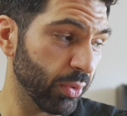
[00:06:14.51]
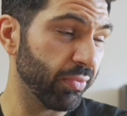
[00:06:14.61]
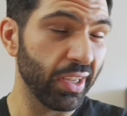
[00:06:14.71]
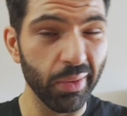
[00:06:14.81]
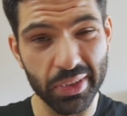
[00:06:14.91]
Und
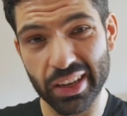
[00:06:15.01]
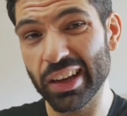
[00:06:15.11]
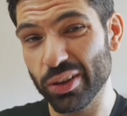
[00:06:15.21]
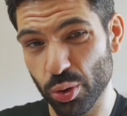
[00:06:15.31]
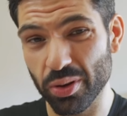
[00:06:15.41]
wir haben hier
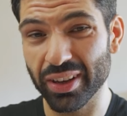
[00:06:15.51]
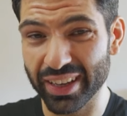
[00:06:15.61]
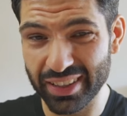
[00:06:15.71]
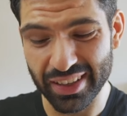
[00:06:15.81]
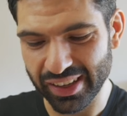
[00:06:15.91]
gleich noch einen
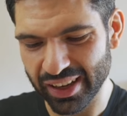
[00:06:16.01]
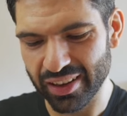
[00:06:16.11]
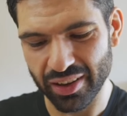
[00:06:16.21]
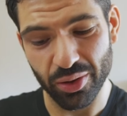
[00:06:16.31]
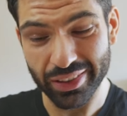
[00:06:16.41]
richtigen
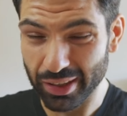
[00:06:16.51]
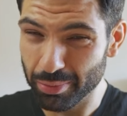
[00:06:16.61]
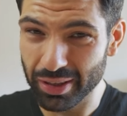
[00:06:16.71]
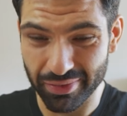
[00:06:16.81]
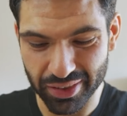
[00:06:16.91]
Kracher und da
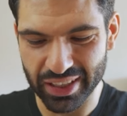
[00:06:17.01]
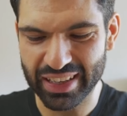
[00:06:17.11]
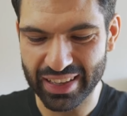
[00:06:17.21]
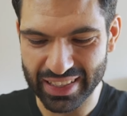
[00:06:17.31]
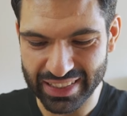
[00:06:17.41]
bin ich wirklich
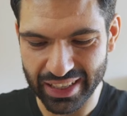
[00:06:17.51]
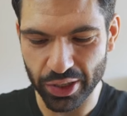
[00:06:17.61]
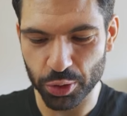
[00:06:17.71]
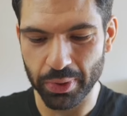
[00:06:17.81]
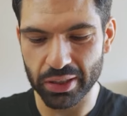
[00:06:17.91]
sehr
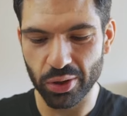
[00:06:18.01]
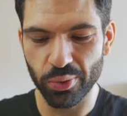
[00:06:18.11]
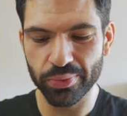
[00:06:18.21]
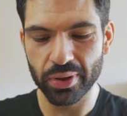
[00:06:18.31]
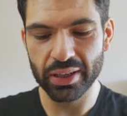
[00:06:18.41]
gespannt
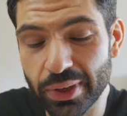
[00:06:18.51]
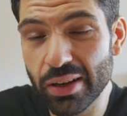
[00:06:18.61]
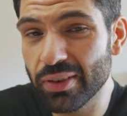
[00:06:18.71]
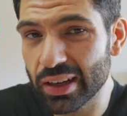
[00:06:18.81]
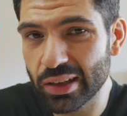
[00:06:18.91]
drauf.
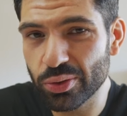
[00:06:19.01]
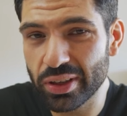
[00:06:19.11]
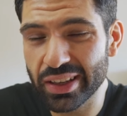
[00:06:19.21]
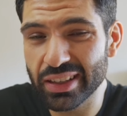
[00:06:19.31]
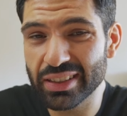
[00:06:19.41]
Viele warten
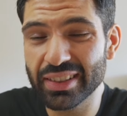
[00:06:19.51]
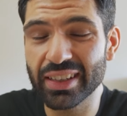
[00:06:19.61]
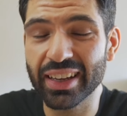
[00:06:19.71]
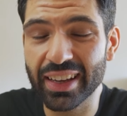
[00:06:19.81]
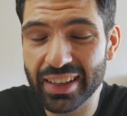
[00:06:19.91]
natürlich jetzt
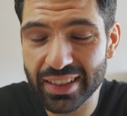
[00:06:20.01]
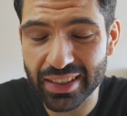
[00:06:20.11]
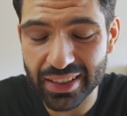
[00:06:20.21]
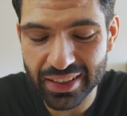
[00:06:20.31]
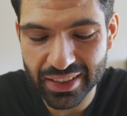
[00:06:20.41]

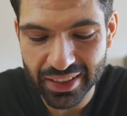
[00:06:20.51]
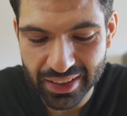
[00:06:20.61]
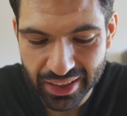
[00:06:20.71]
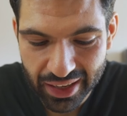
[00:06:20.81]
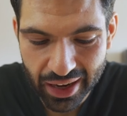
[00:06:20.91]
richtig
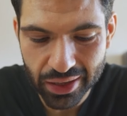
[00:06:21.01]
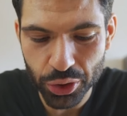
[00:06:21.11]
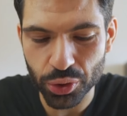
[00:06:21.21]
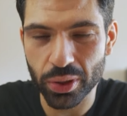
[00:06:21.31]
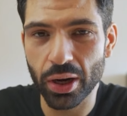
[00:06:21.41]
lange
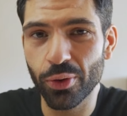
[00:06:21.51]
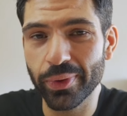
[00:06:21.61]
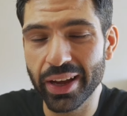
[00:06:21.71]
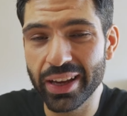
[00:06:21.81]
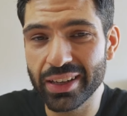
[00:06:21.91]
schon
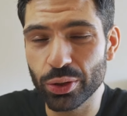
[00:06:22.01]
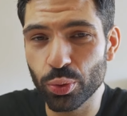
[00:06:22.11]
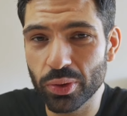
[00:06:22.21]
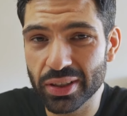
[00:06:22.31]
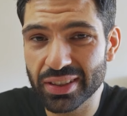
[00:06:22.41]
auf ein
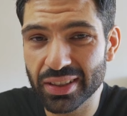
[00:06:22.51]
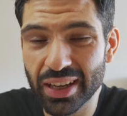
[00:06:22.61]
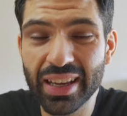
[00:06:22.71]
gutes